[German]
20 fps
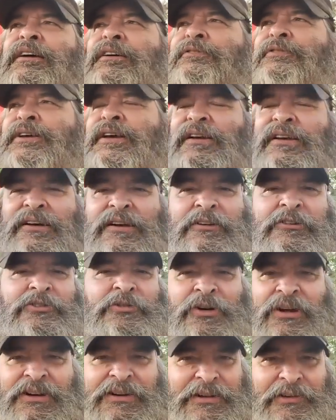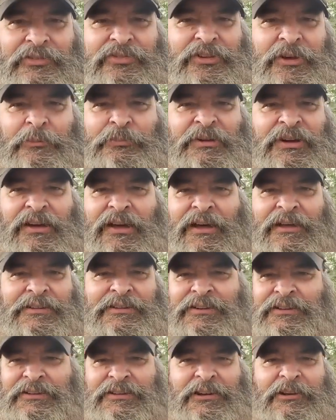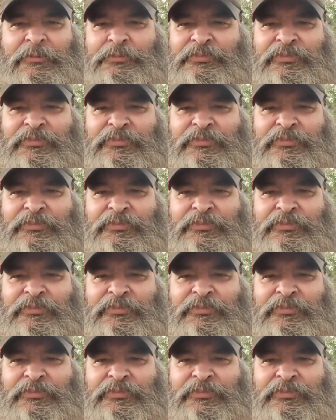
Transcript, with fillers: Viele Retouren, ist ja bekannt, äh,